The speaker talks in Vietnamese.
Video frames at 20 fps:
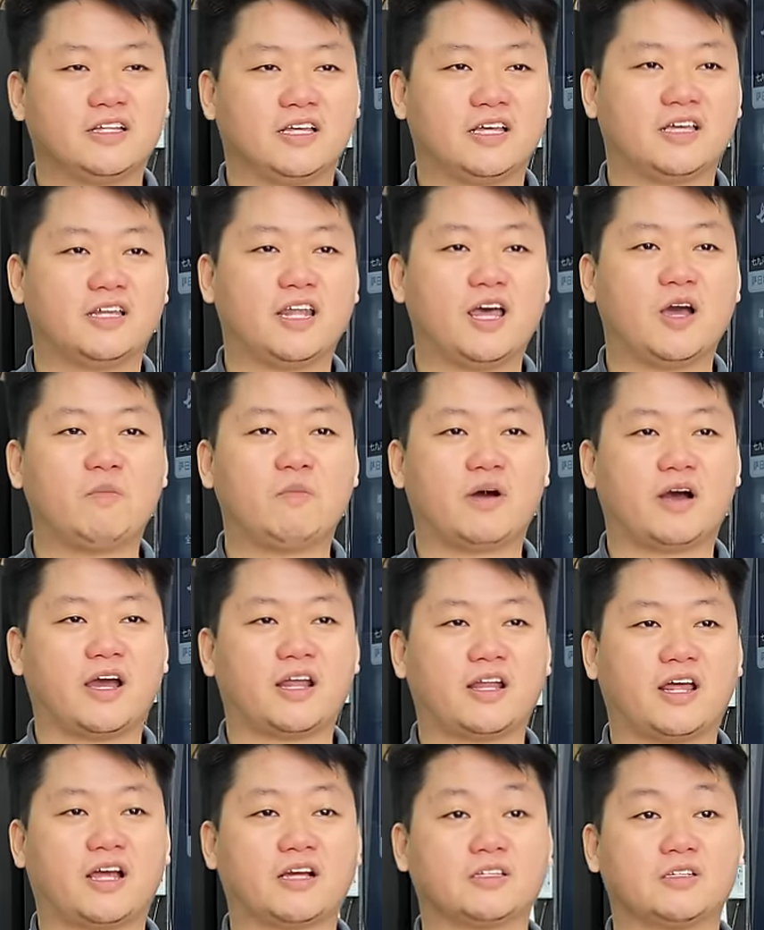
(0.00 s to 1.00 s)
Thì nếu mà
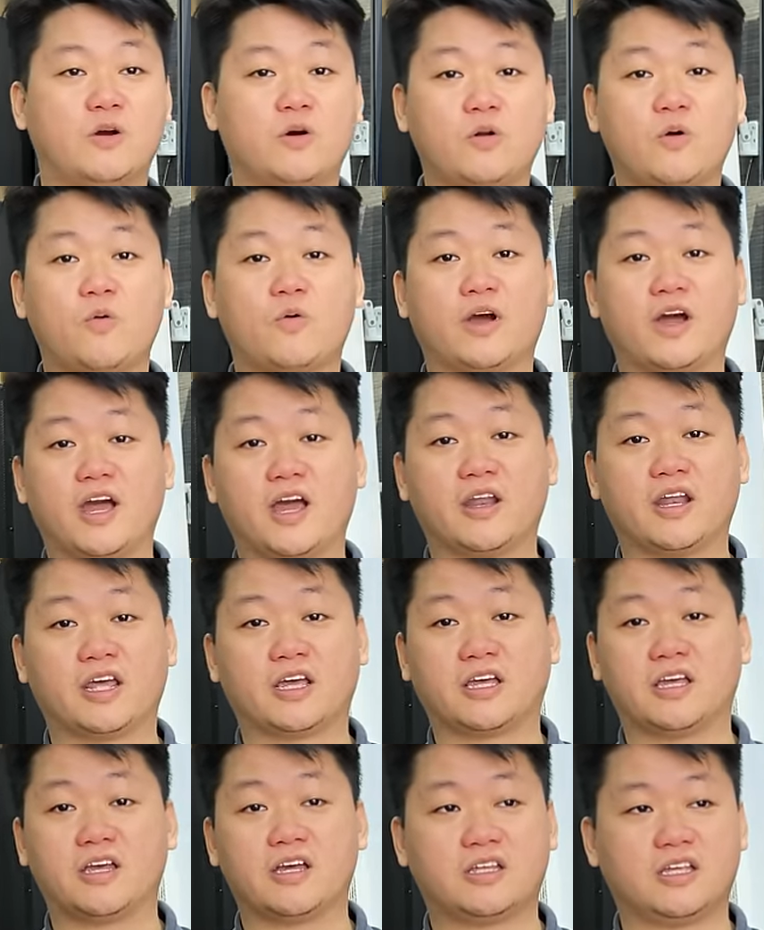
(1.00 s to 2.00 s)
khách hàng chốt ok
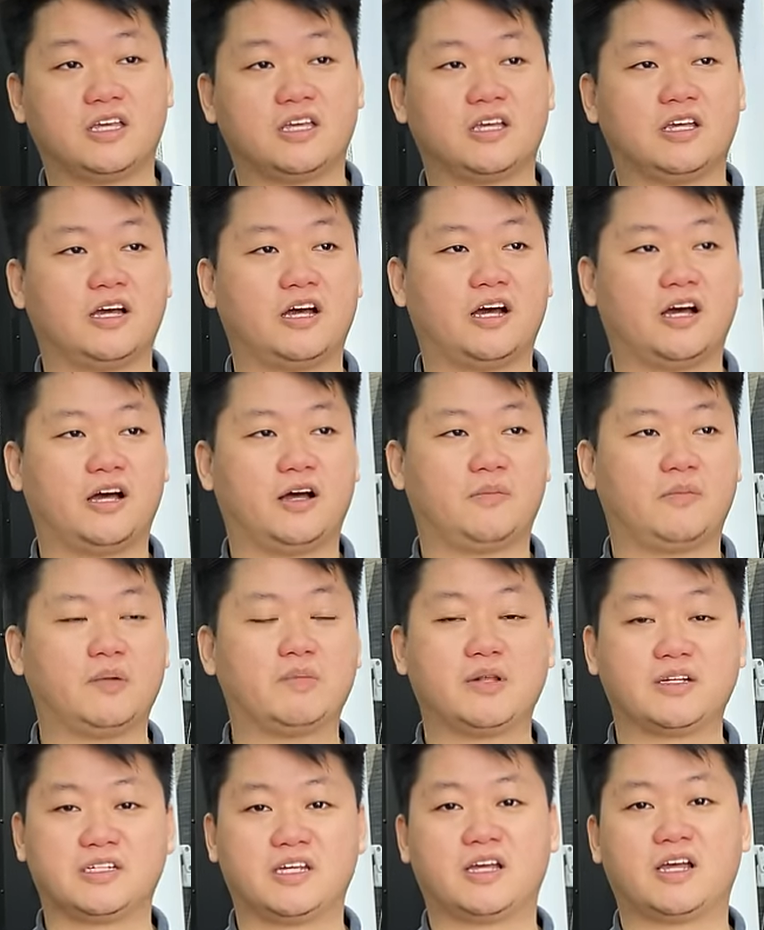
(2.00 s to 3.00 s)
này kia thì uh,
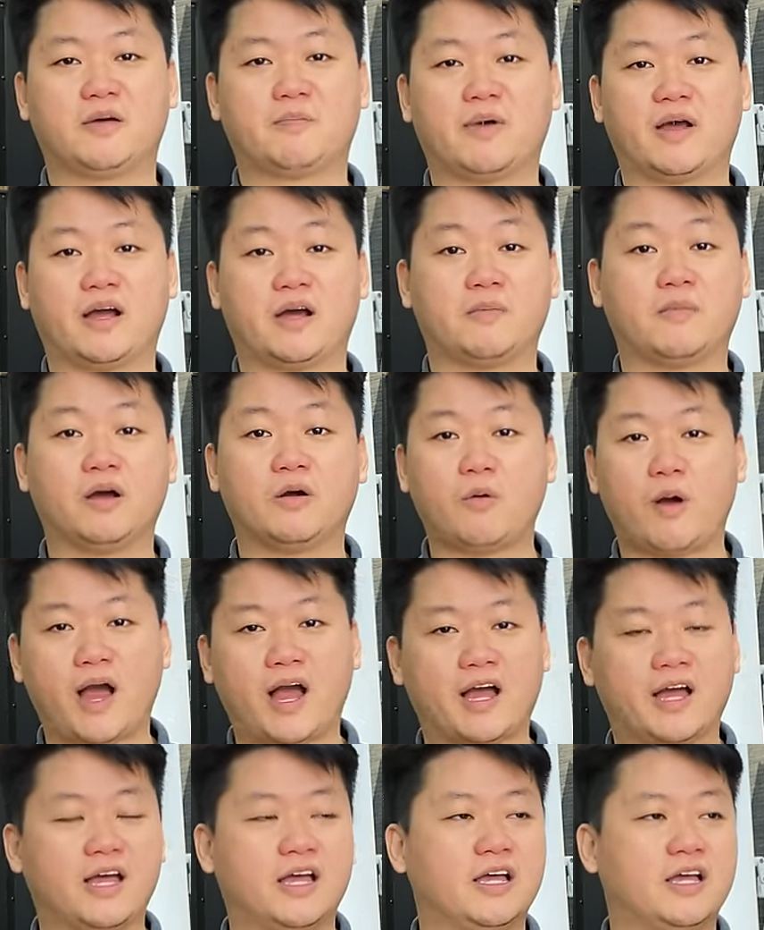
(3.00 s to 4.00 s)
bên mình sẽ mang hàng mới
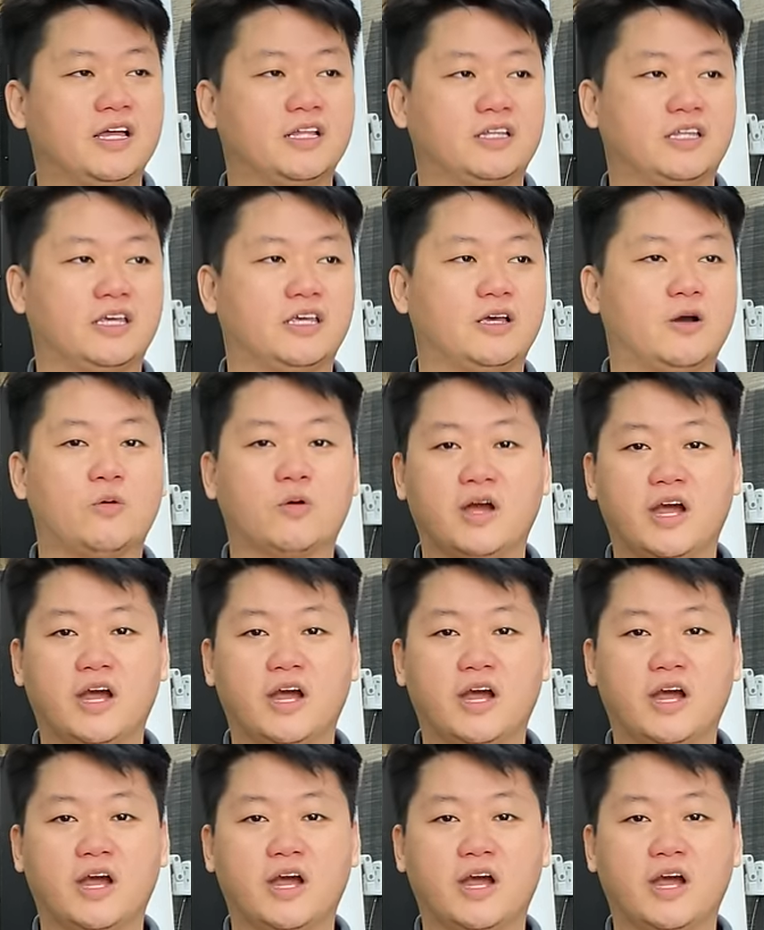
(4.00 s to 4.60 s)
qua. Thì ok,